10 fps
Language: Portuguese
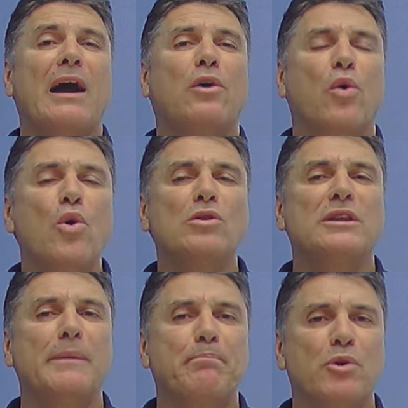
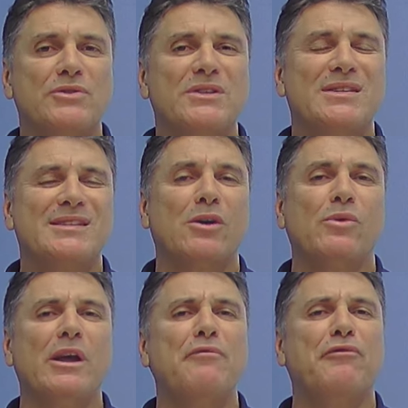contraposição
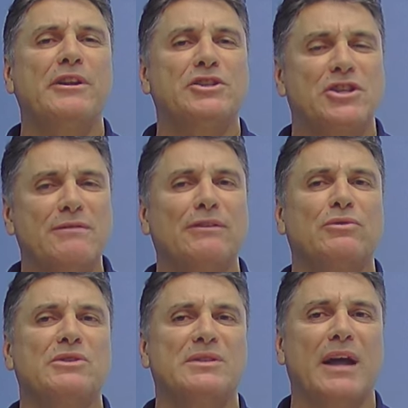efetiva do
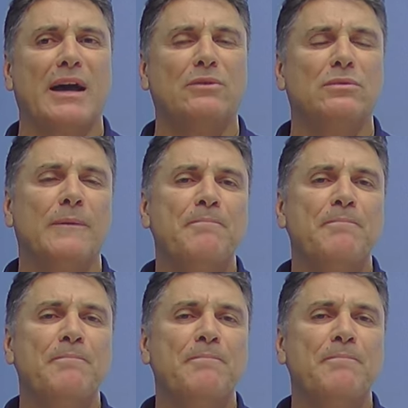Estado